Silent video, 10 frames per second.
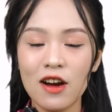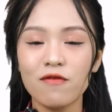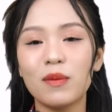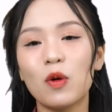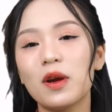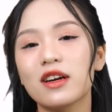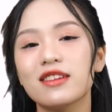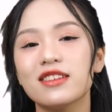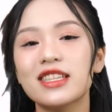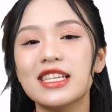Và một lần
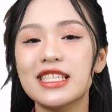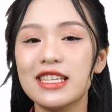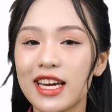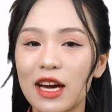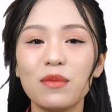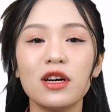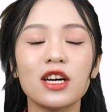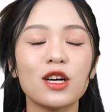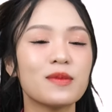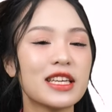nữa thì xin được cảm ơn
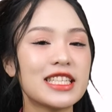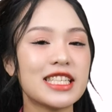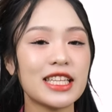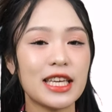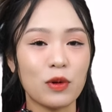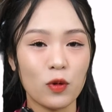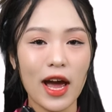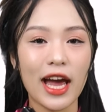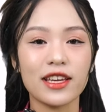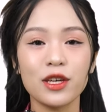công ty trách nhiệm hữu
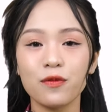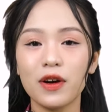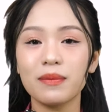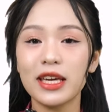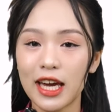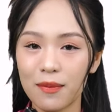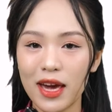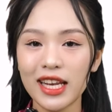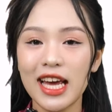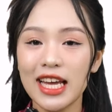hạn dược phẩm
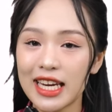Gigamet